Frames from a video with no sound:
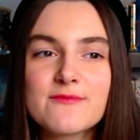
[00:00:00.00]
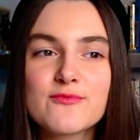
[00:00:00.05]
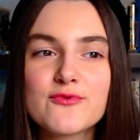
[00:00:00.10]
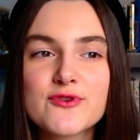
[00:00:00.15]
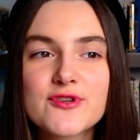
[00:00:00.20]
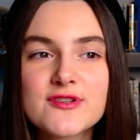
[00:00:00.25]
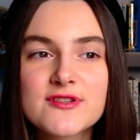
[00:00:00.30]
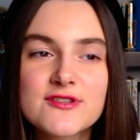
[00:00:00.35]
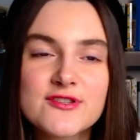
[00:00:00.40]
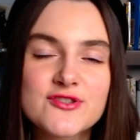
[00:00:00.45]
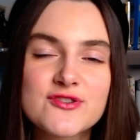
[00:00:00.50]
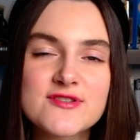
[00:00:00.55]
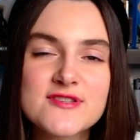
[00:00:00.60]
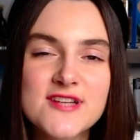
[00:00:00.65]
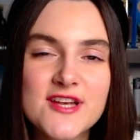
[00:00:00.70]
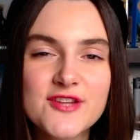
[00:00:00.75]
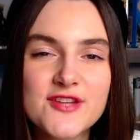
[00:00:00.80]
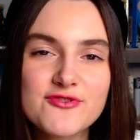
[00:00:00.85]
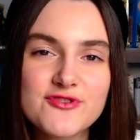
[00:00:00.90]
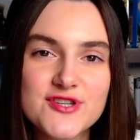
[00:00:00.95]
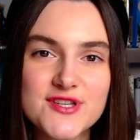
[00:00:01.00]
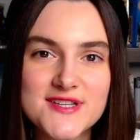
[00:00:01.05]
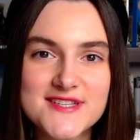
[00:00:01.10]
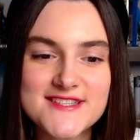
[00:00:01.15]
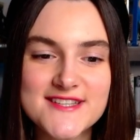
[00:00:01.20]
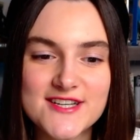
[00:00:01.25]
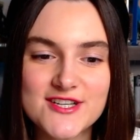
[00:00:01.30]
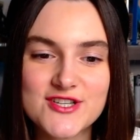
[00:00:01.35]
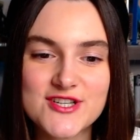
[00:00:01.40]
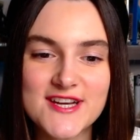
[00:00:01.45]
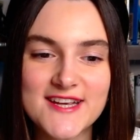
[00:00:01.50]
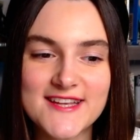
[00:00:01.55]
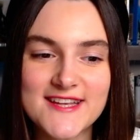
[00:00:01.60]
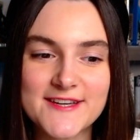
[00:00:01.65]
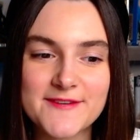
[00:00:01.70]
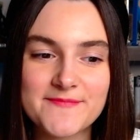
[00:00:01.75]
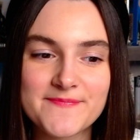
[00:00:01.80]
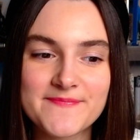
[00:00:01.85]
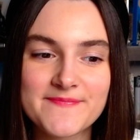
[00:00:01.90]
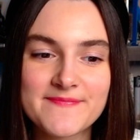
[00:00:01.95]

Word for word: будет еще следующее сражение.